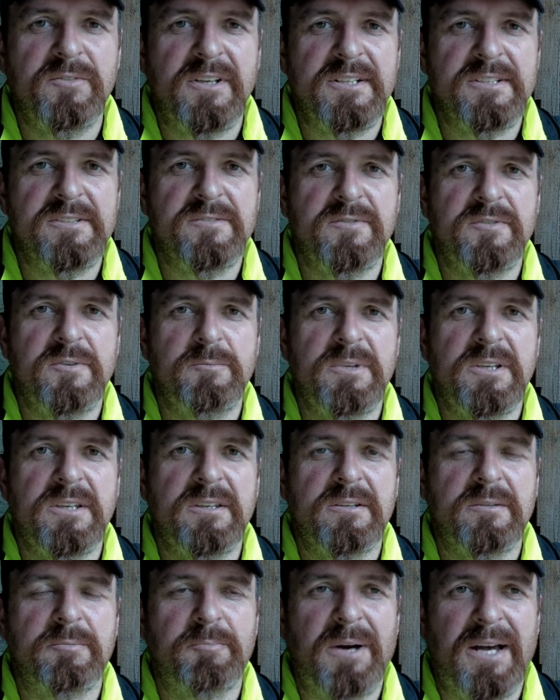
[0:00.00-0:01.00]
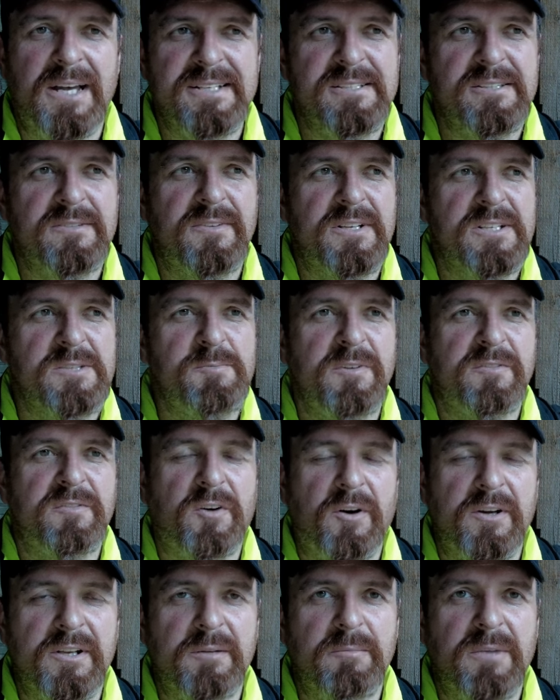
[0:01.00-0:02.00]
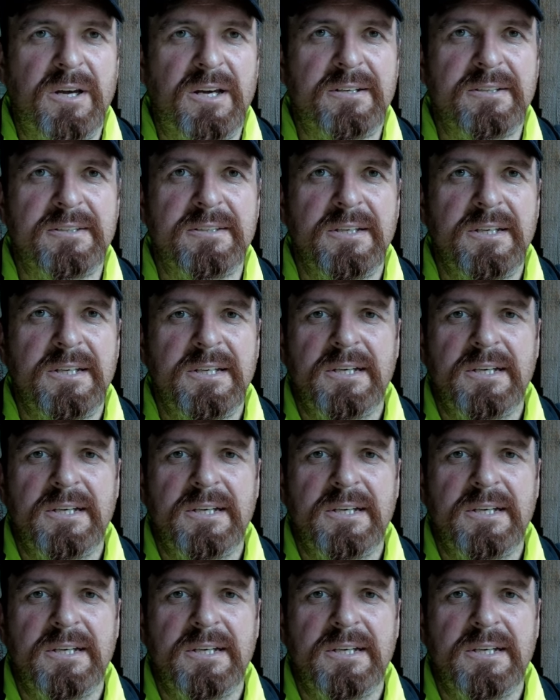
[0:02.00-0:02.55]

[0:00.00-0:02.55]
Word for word: wenn es für mich passt, wenn es mir Freude macht.